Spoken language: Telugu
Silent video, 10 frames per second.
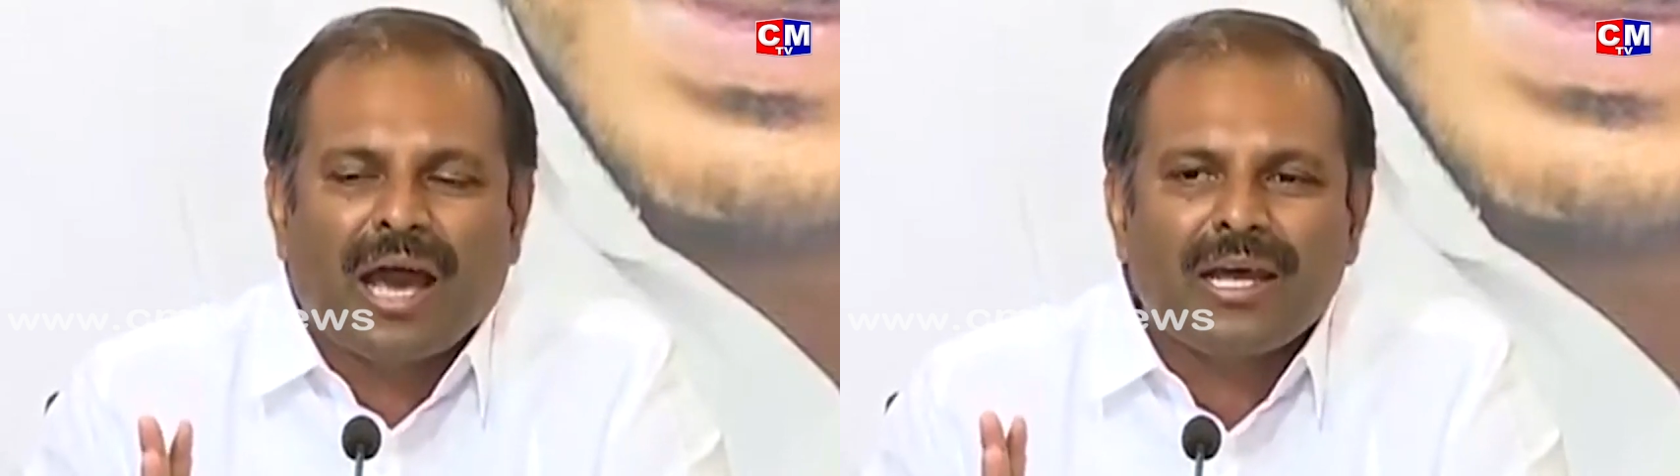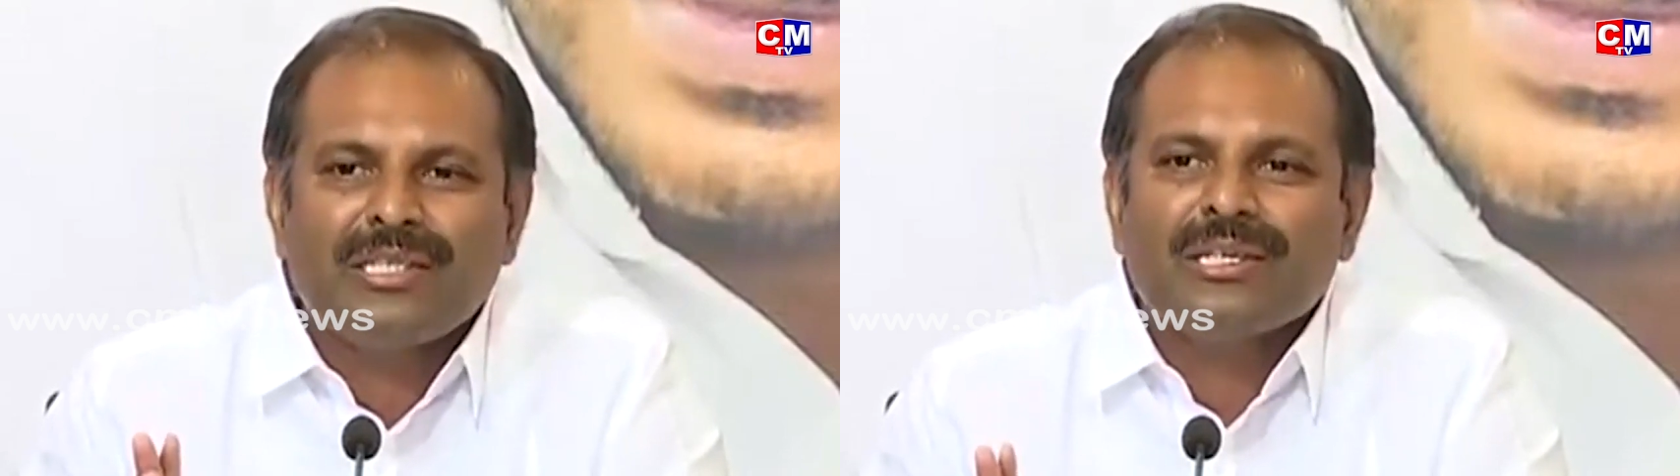
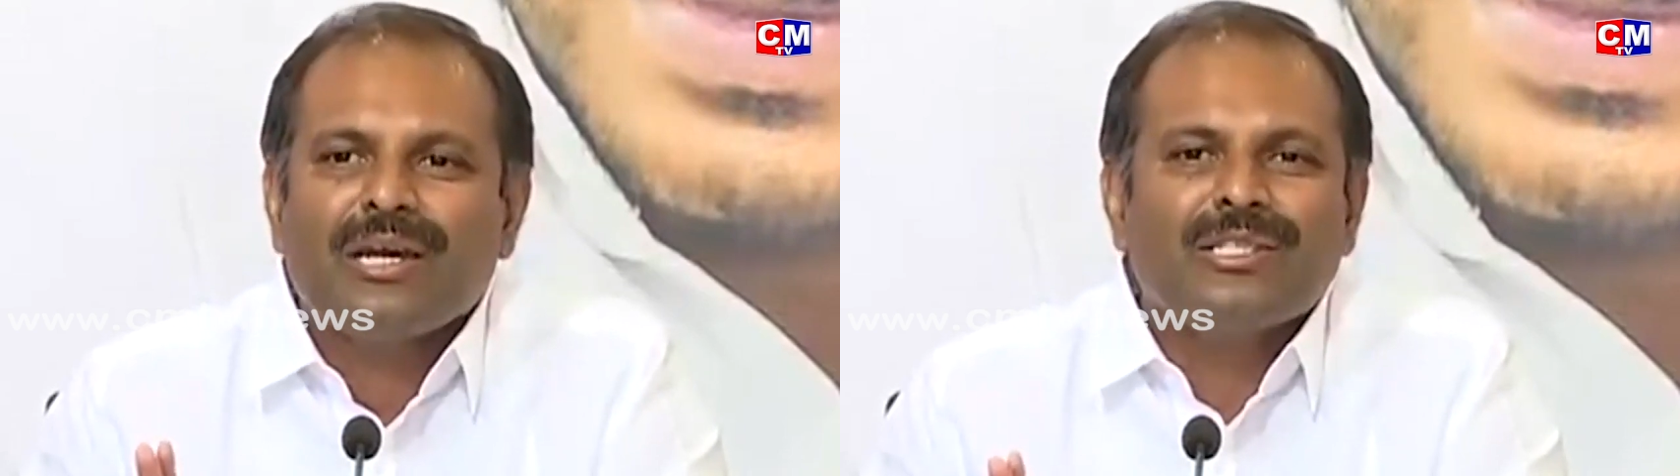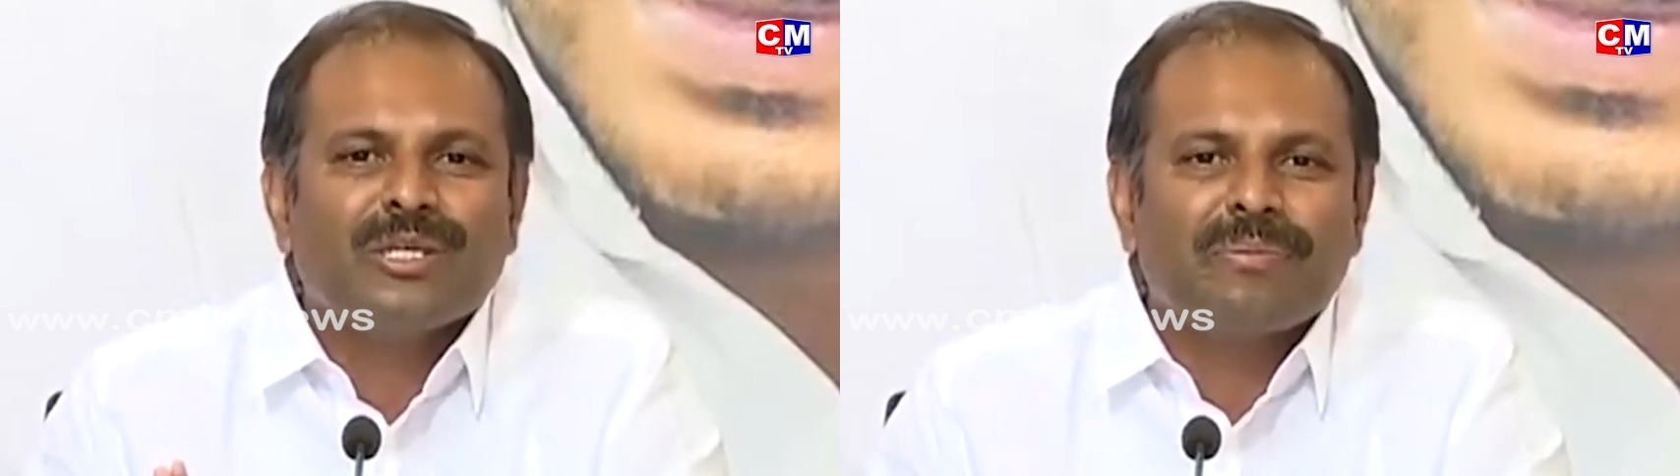
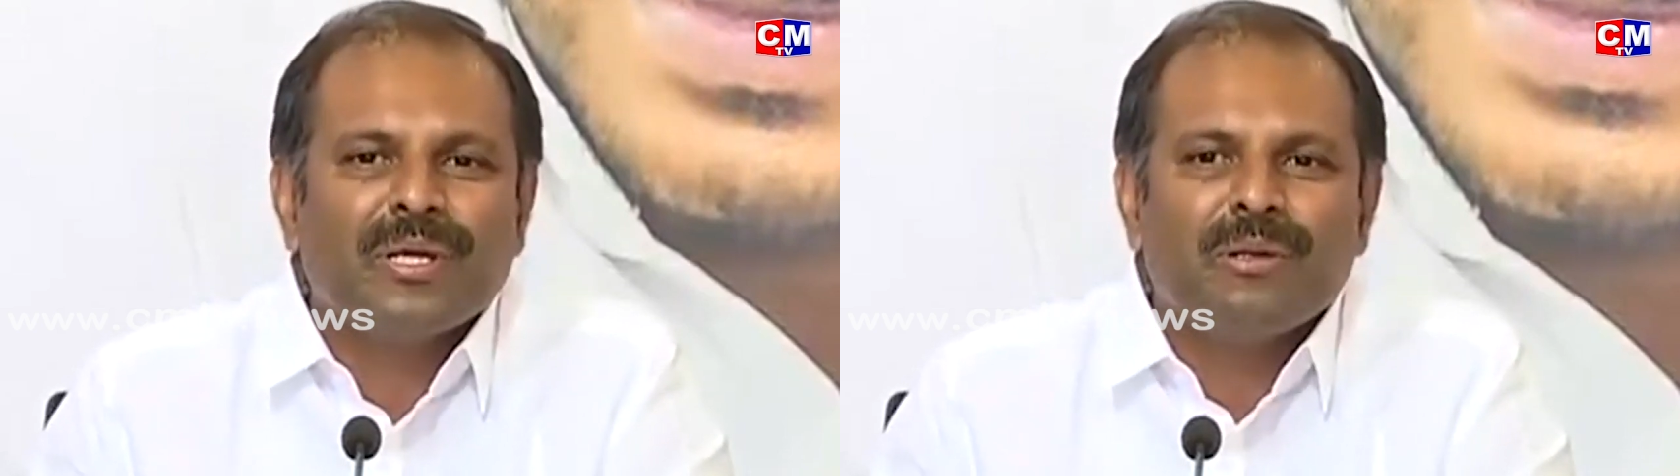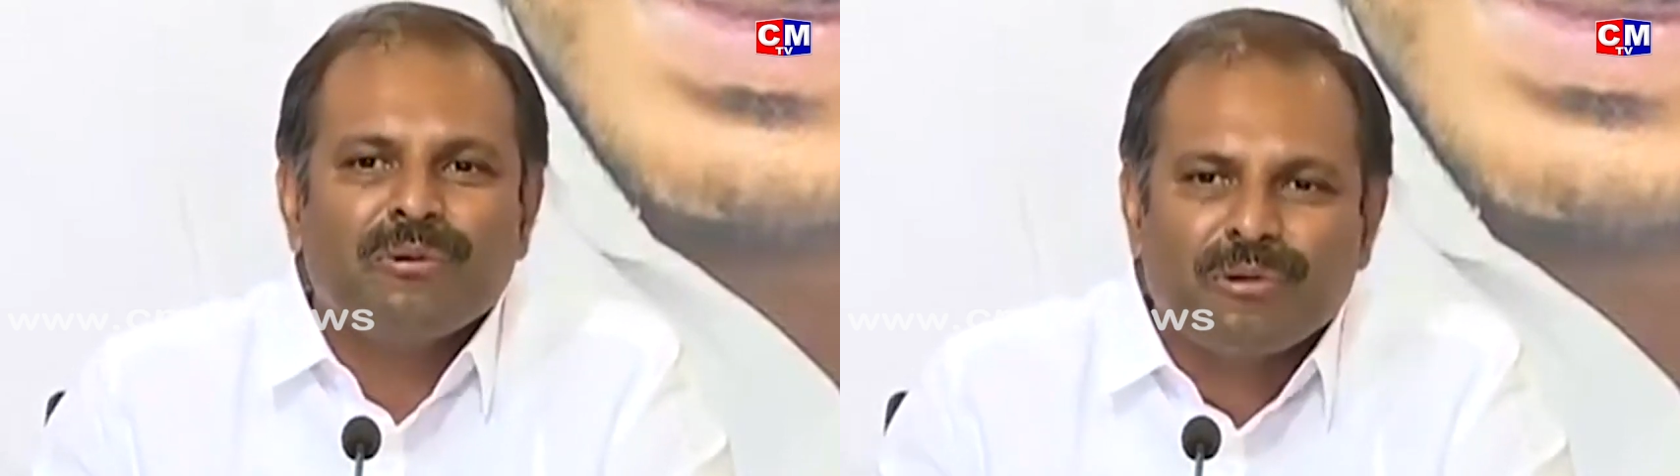అరాచకాలు
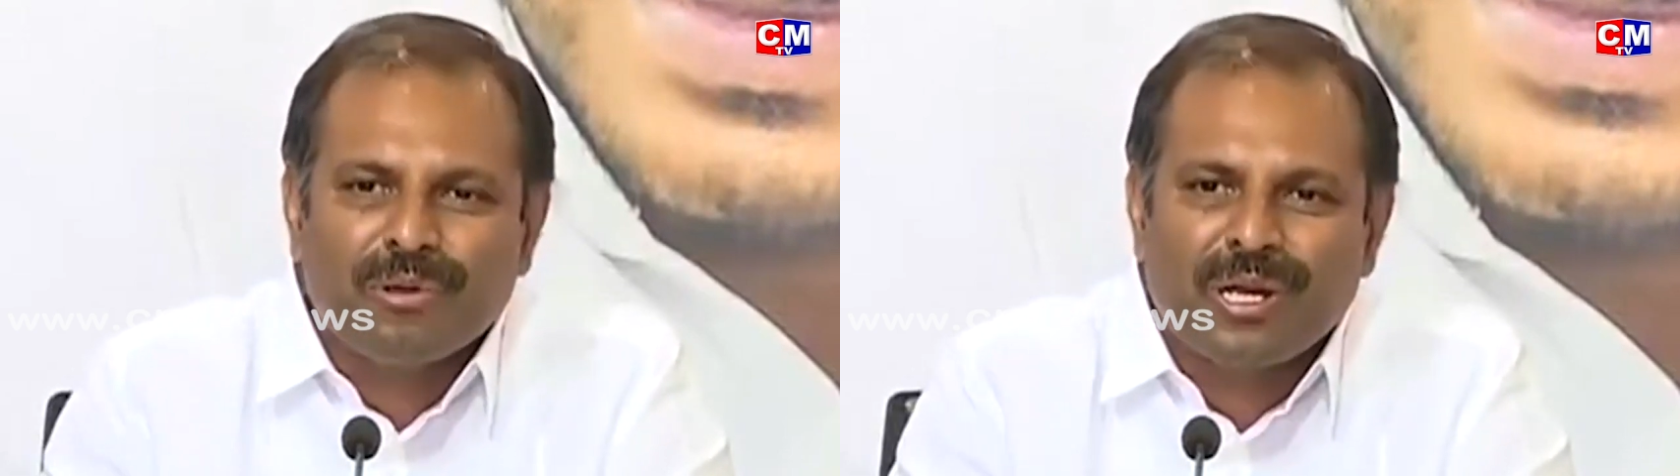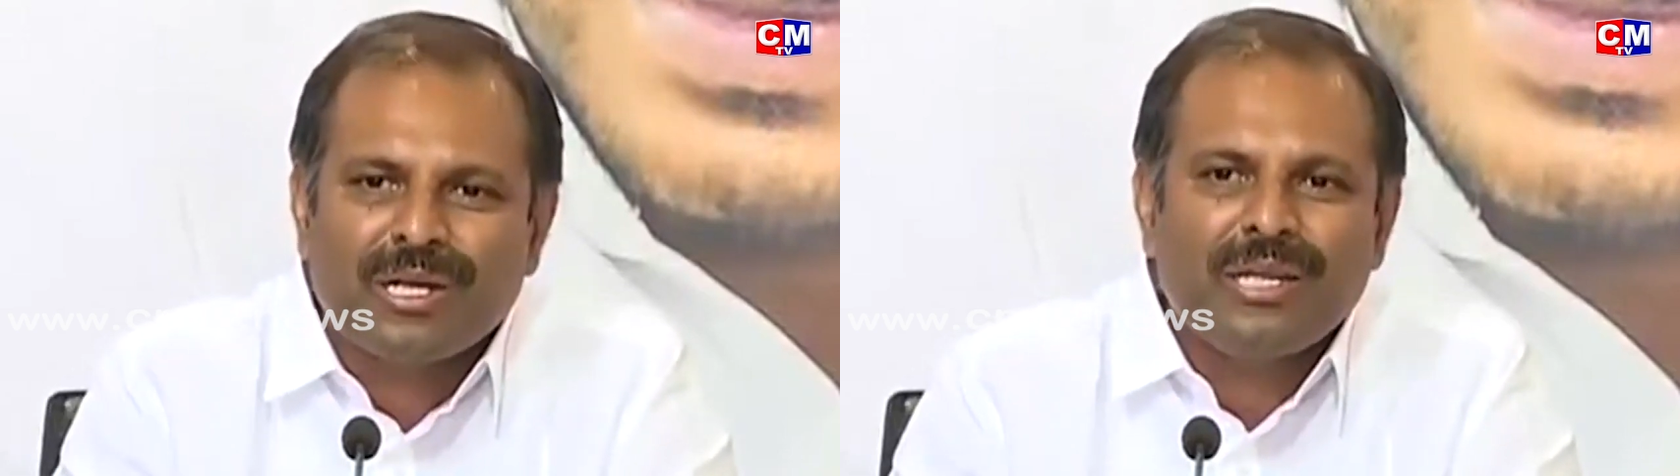చెప్తే నువ్వు
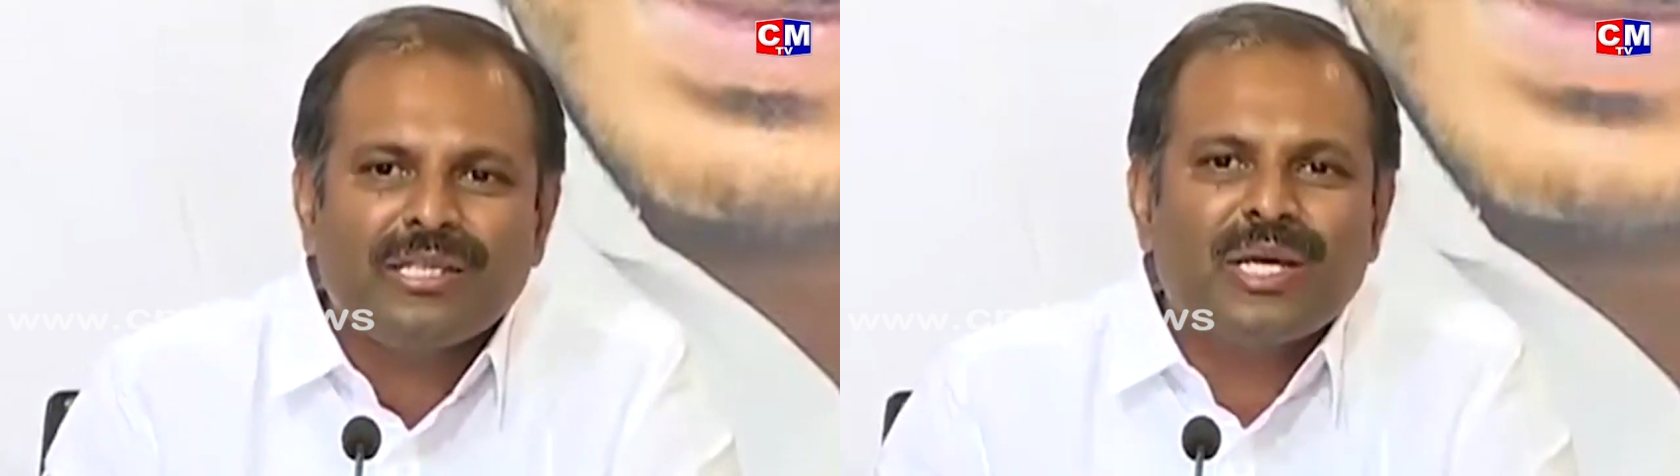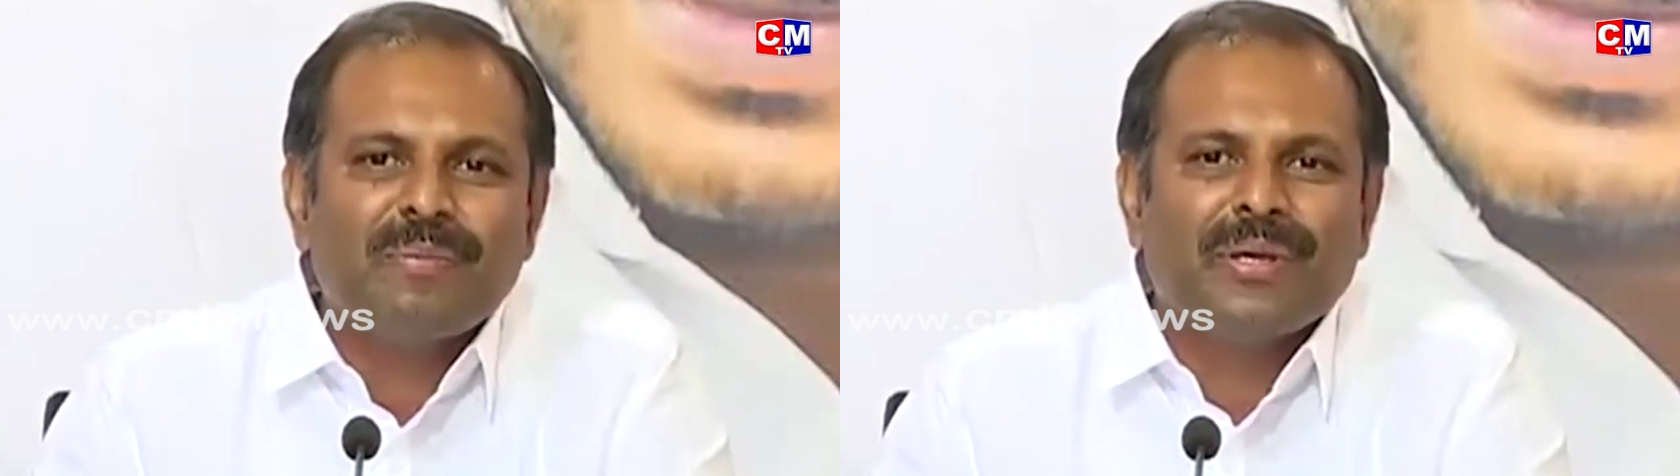రెండు గంటలు
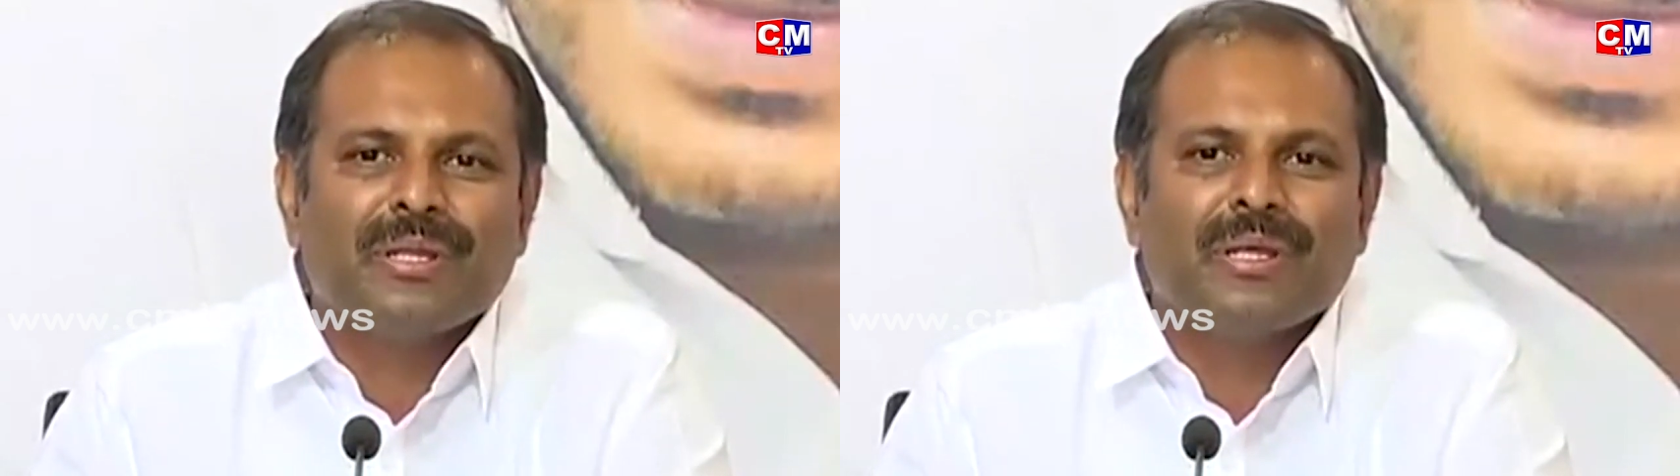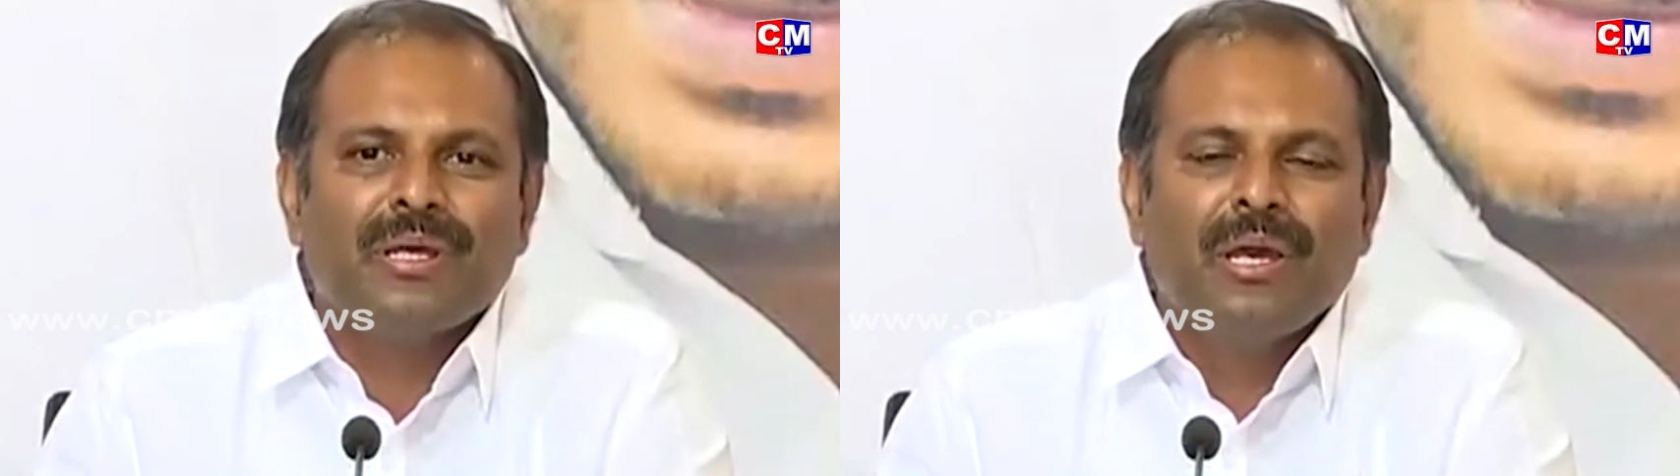నీకు
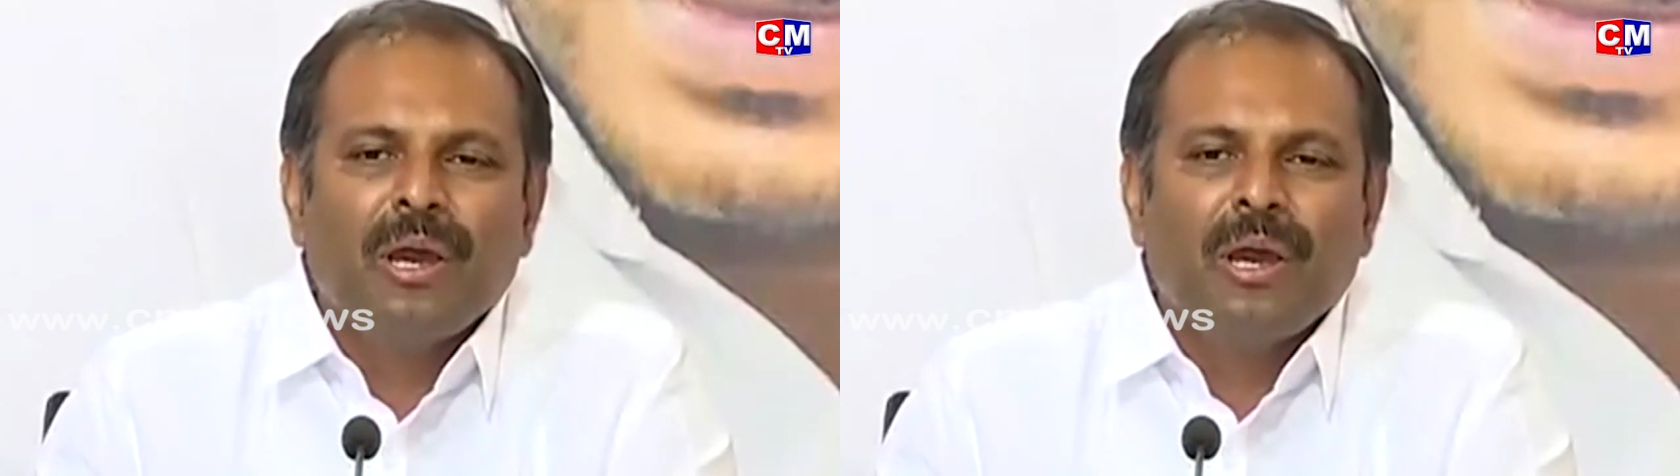సరిపోయింది